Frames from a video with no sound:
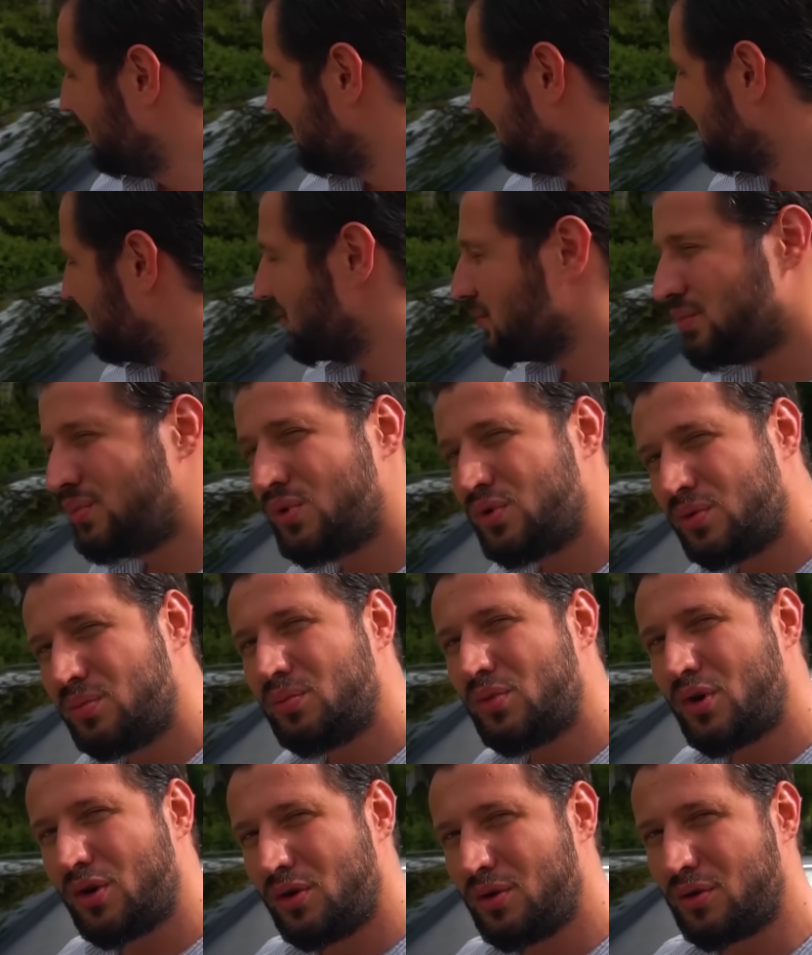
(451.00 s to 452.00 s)
işte
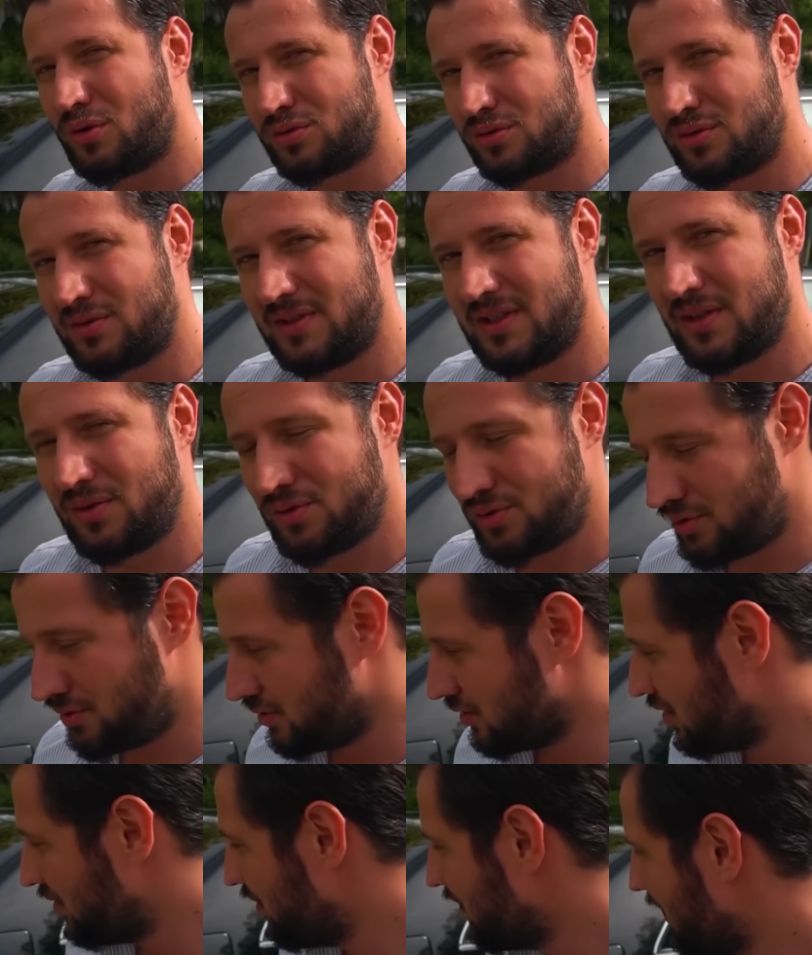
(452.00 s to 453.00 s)
bugün böyle olsun diye
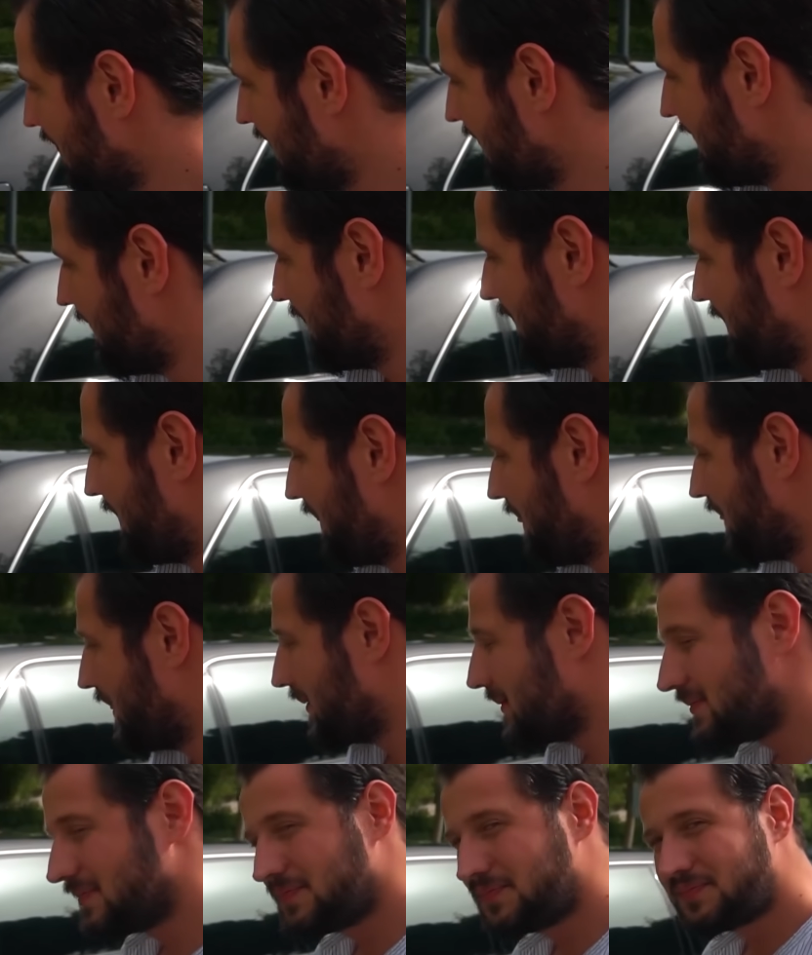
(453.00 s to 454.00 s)
düşünüyorum. Sen abinle
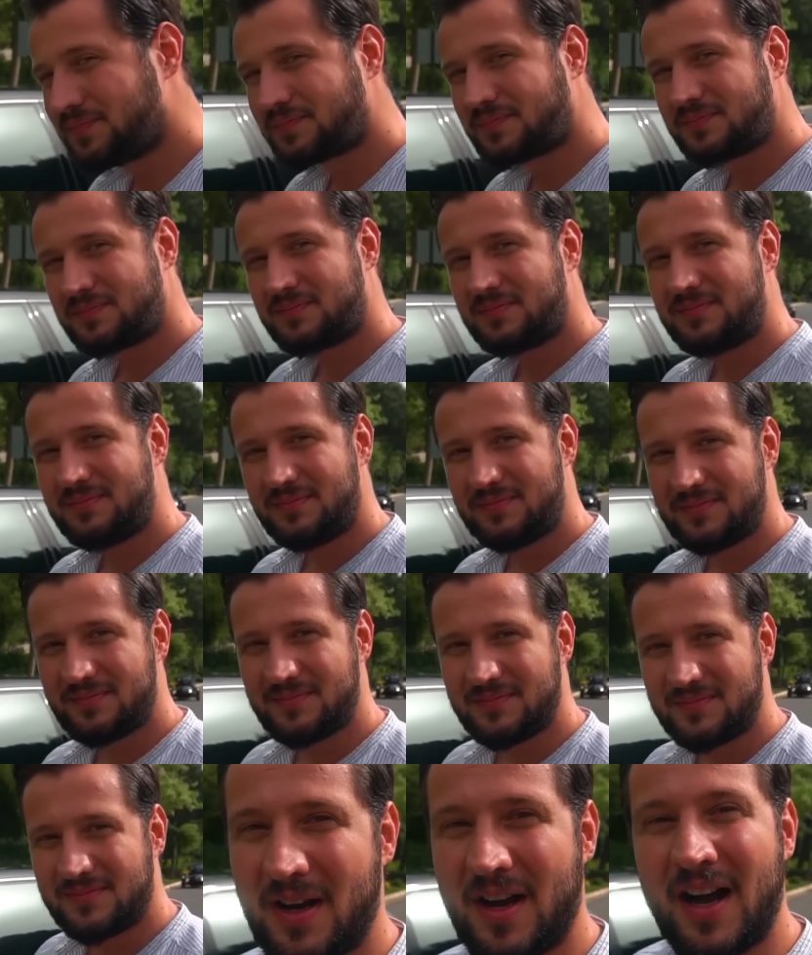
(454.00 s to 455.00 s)
başlarsın ben gelirim
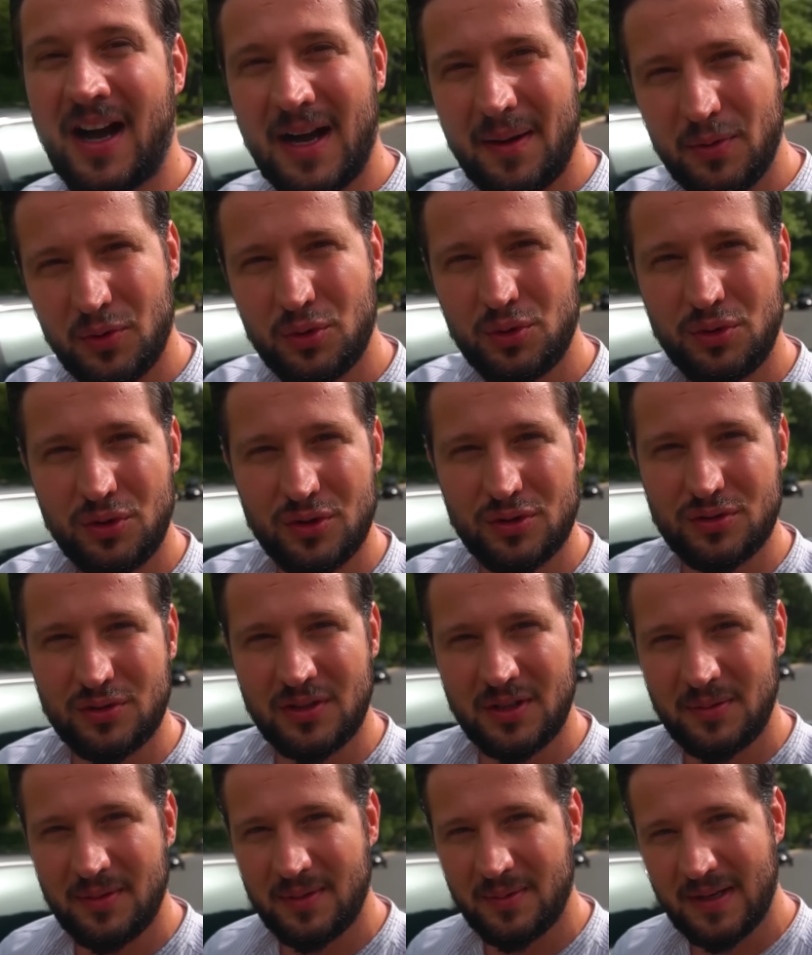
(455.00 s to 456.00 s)
abi. Bak abi
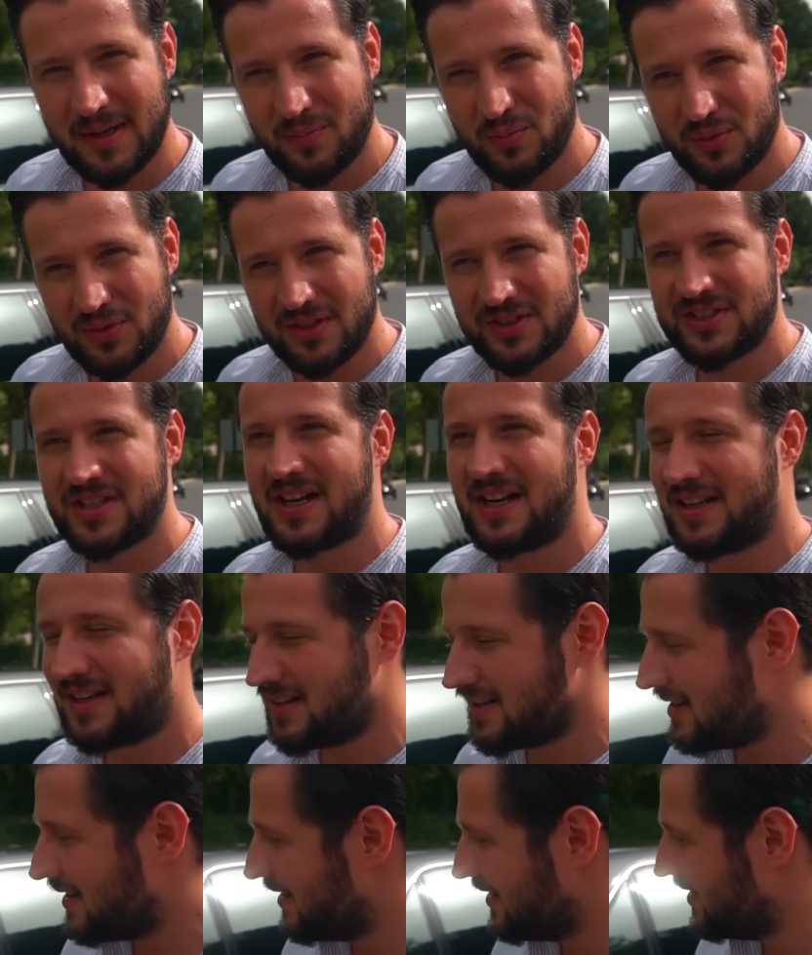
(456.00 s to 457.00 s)
duyuyorsun değil mi? Bak burada
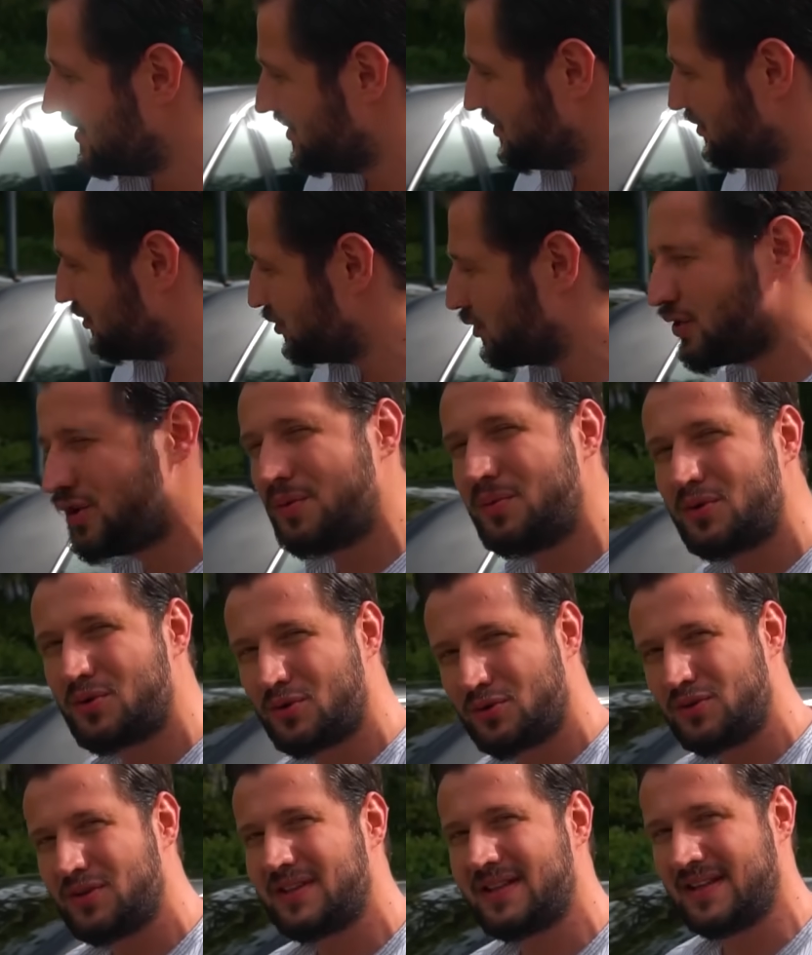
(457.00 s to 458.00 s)
Şakir kardeşimiz doğru bir
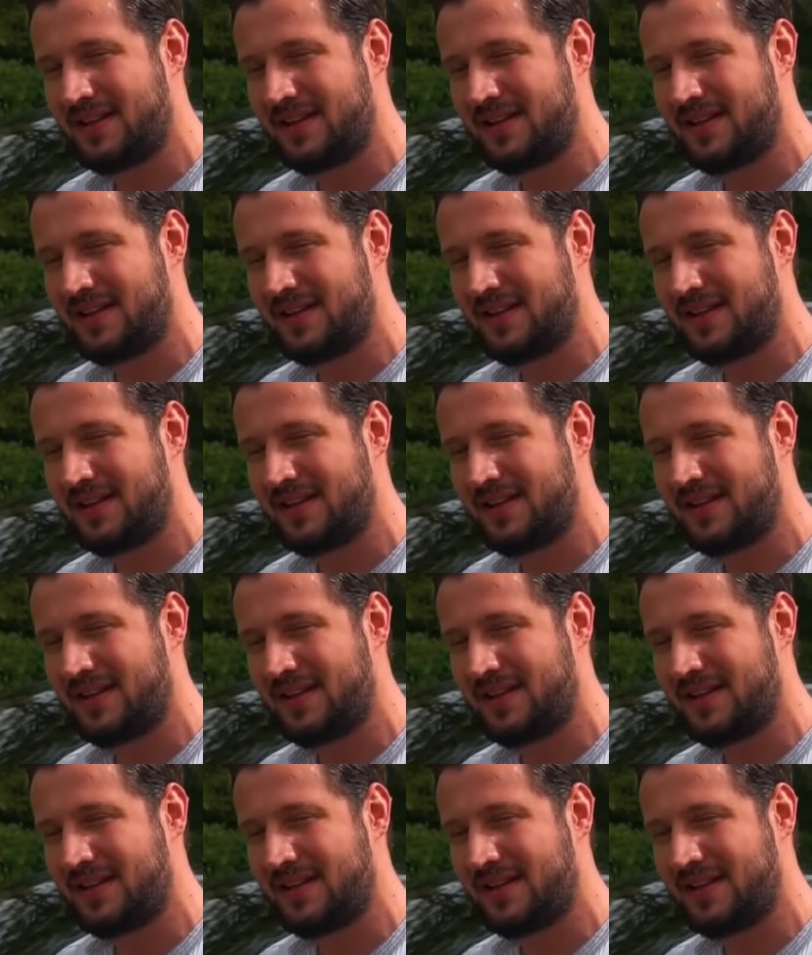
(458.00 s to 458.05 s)
konuya